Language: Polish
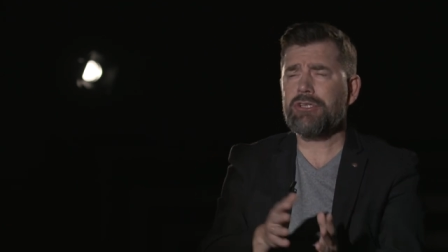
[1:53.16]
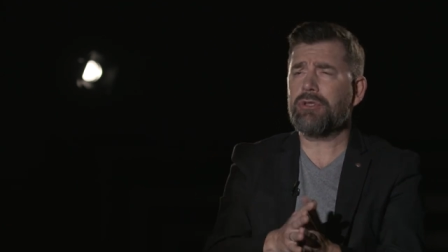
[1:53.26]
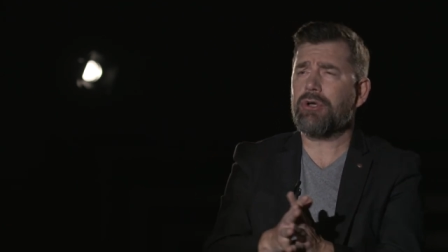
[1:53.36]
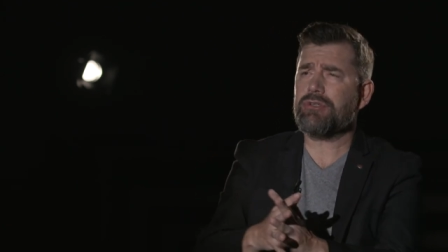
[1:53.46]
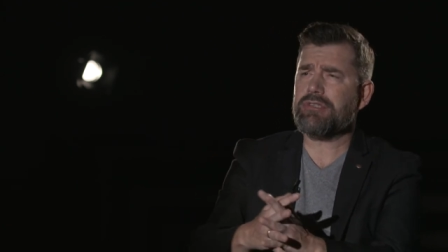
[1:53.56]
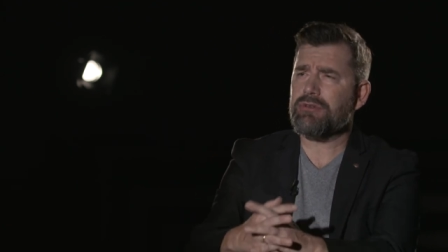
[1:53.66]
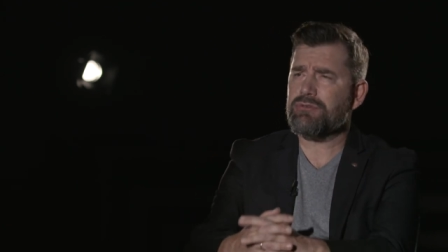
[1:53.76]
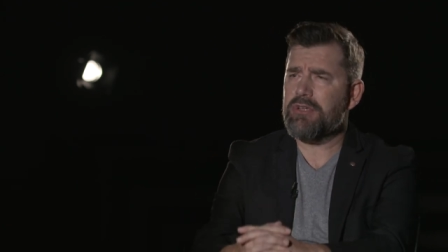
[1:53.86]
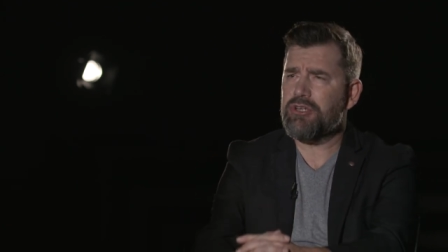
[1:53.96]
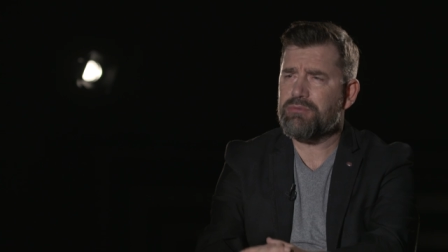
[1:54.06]
Nie do końca
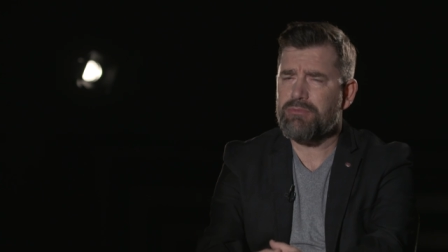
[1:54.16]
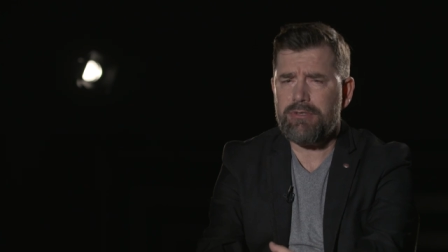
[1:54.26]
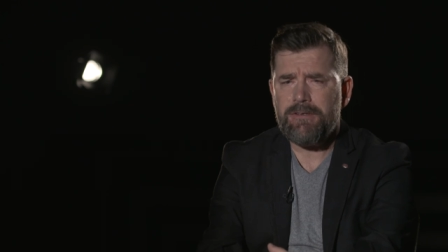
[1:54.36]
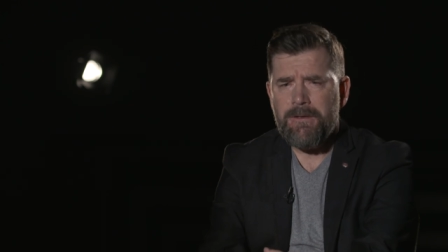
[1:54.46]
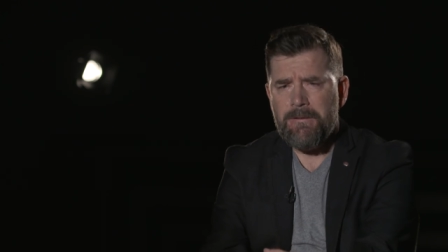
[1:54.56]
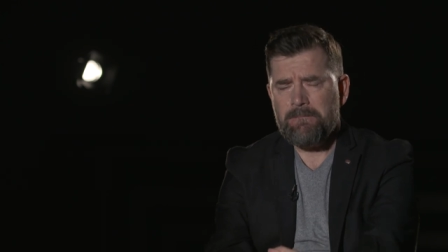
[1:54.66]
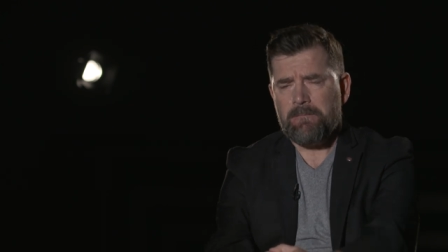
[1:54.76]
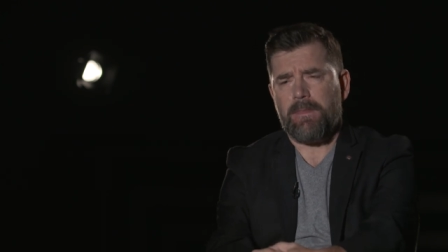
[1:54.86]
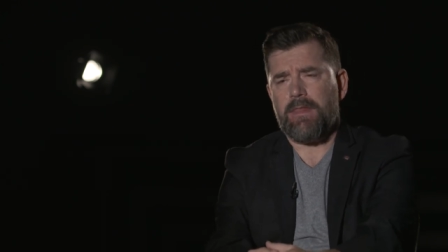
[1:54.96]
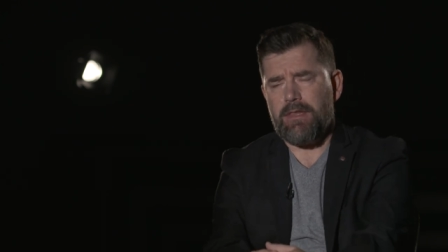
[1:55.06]
rozumieliśmy,
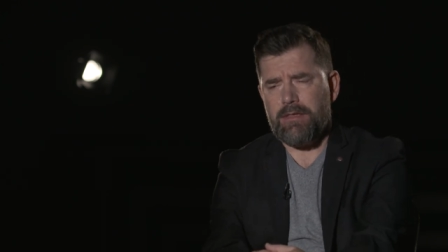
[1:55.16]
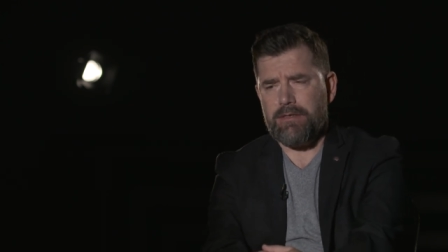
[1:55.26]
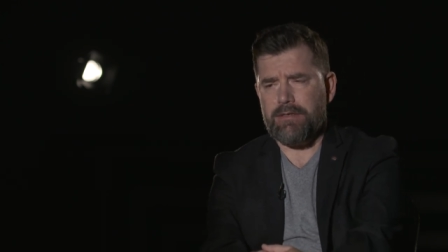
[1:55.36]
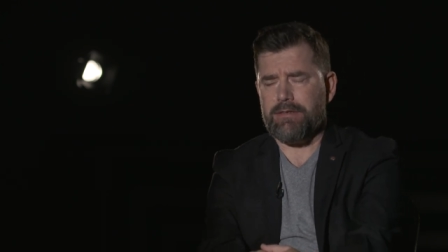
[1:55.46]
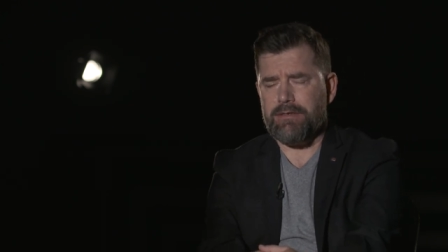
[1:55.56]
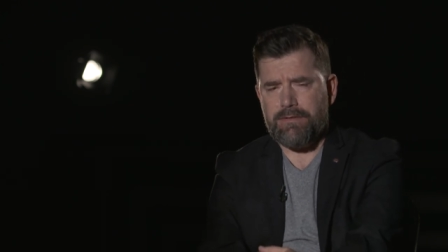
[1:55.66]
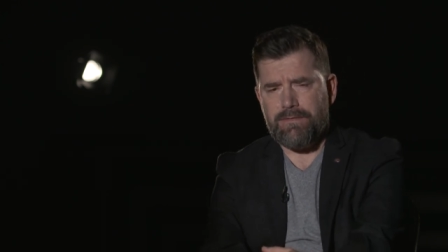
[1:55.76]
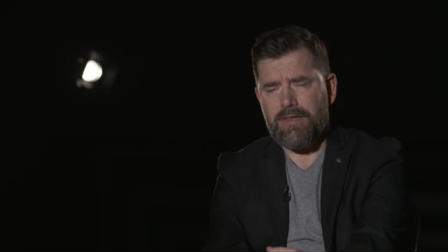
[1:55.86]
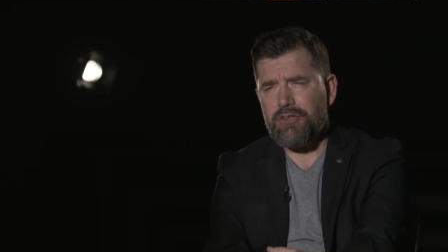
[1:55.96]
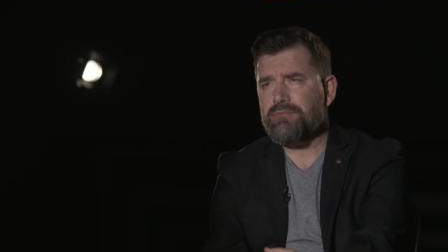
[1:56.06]

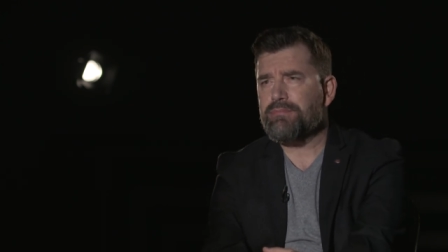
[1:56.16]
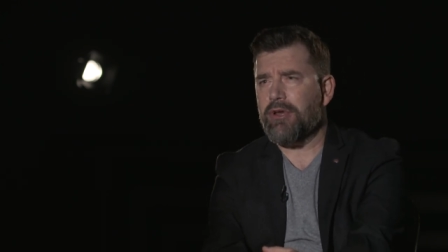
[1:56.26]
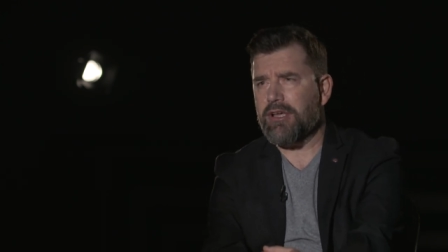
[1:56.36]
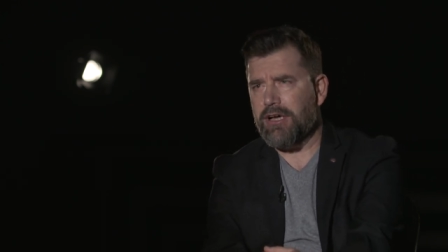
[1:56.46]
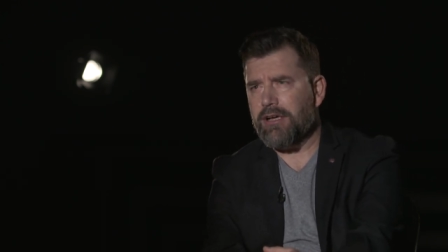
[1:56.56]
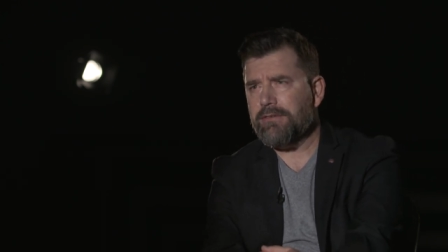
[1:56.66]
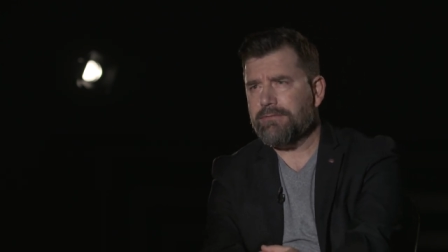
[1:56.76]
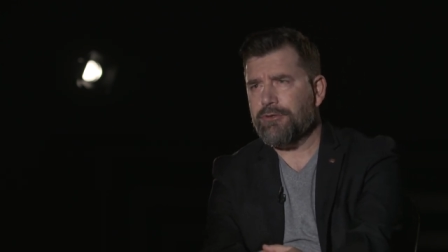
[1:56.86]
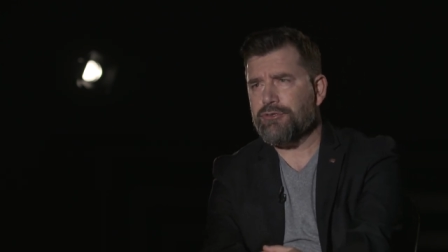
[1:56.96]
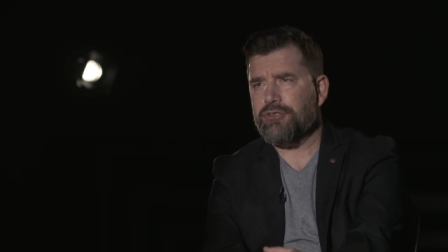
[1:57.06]
na czym polega
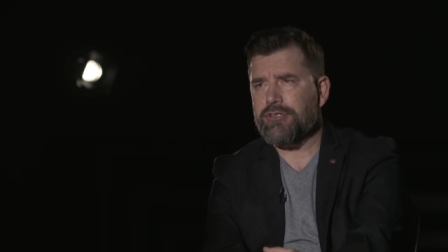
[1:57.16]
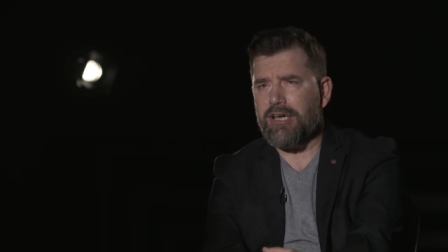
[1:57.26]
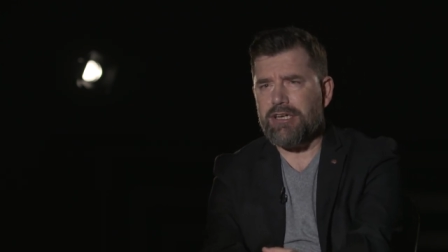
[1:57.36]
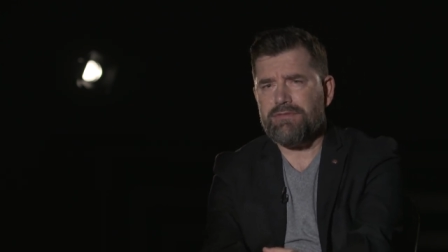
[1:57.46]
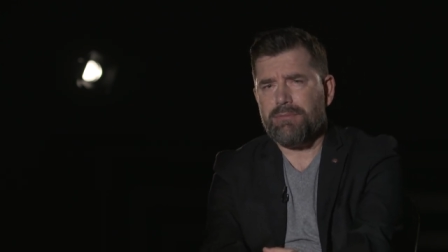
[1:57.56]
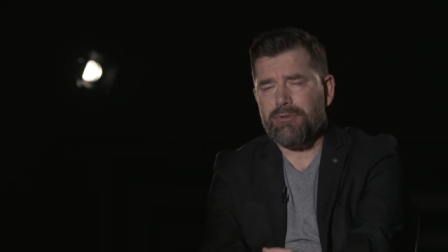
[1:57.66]
to dziennikarstwo,